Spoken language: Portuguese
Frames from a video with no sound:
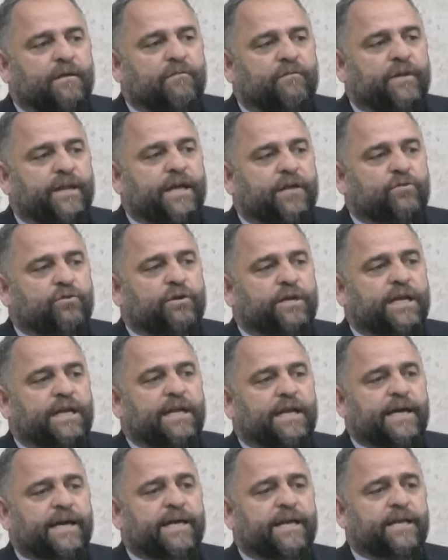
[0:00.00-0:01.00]
Vereador
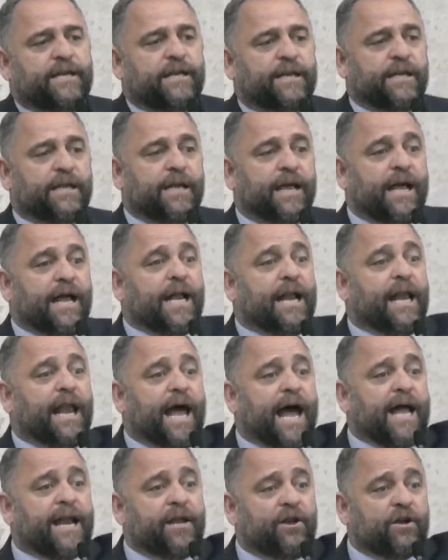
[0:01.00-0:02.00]
Elaine,
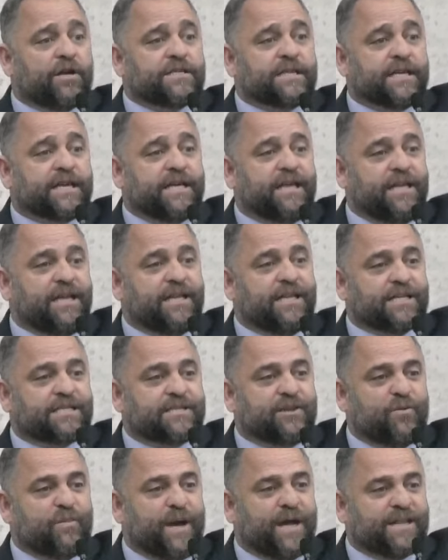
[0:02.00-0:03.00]
lá na nossa querida
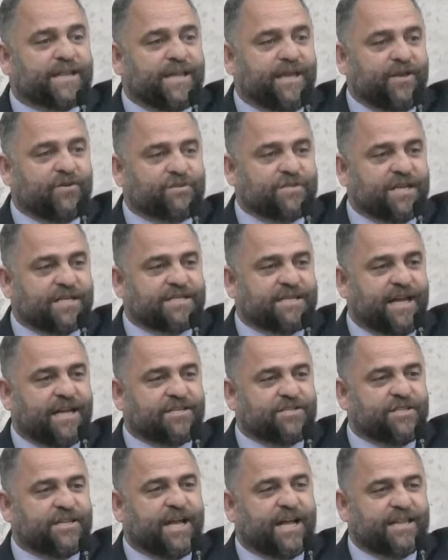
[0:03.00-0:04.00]
São Mateus, na
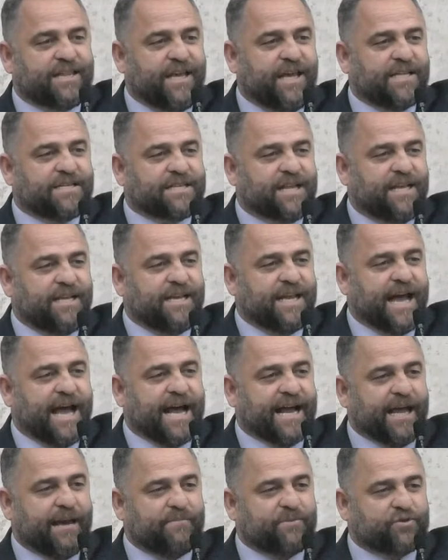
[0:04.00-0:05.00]
cidade de Tiradentes, ali na
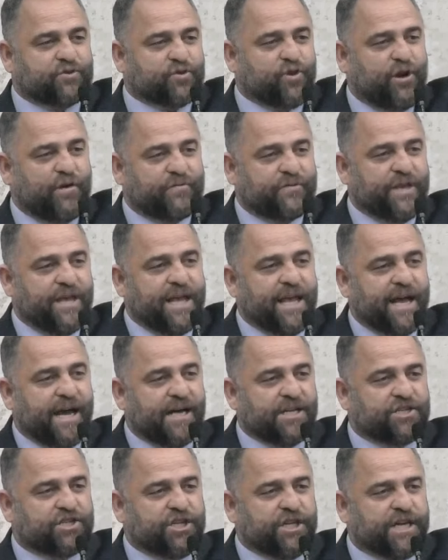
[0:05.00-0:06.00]
Hagebshoff,
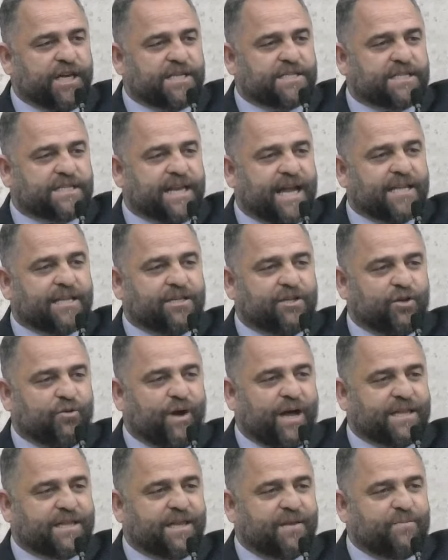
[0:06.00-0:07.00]
antiga estrada do
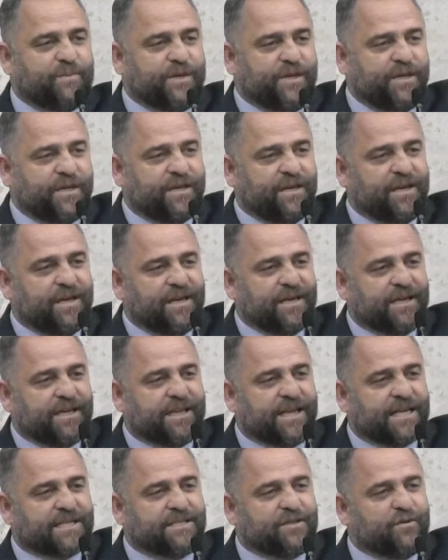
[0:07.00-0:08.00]
Iguatemi, que
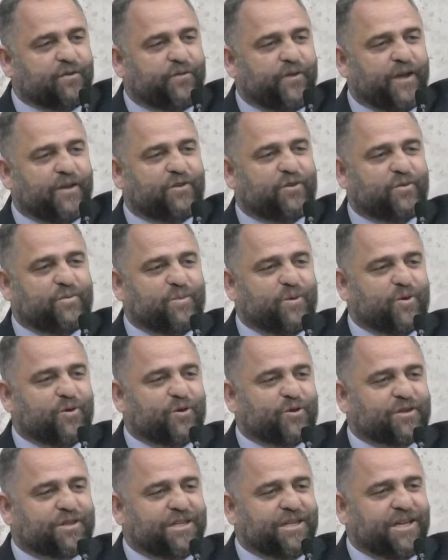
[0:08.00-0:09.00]
está sendo feito um
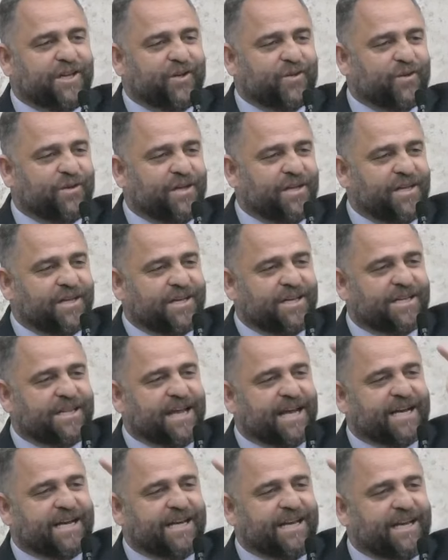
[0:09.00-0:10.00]
monotrilho, que
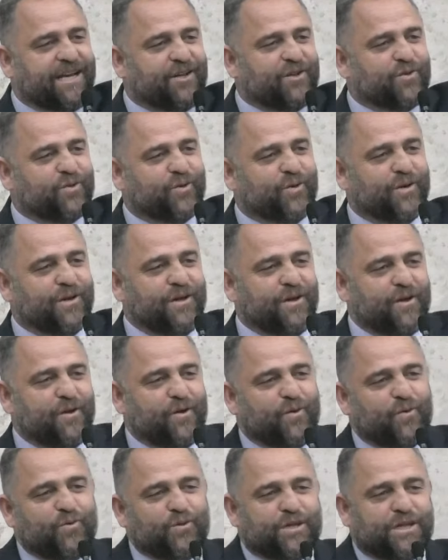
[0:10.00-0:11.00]
está criando
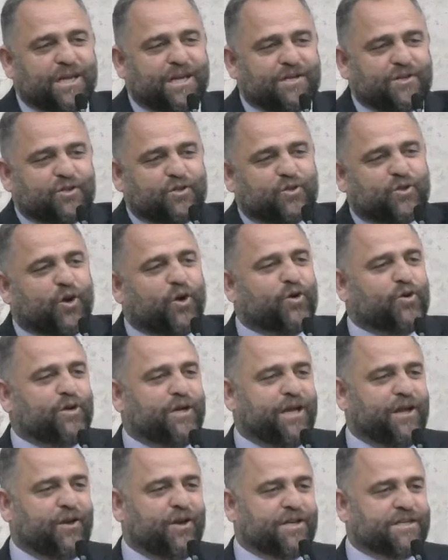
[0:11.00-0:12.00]
um transtorno
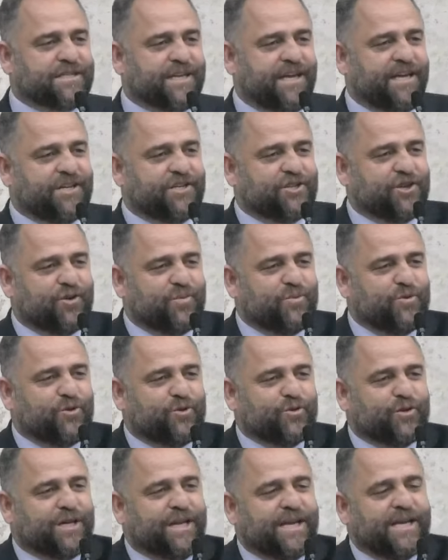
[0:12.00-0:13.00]
na nossa região
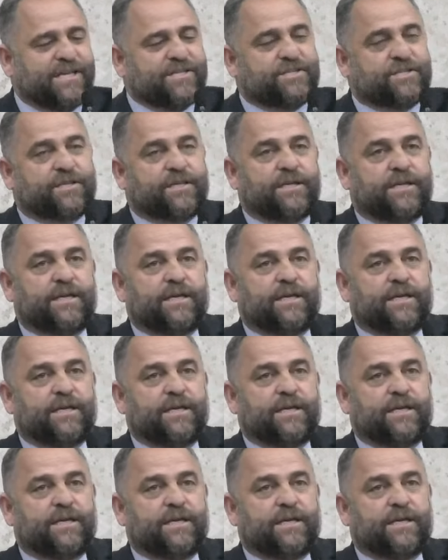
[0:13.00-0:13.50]
muito grande.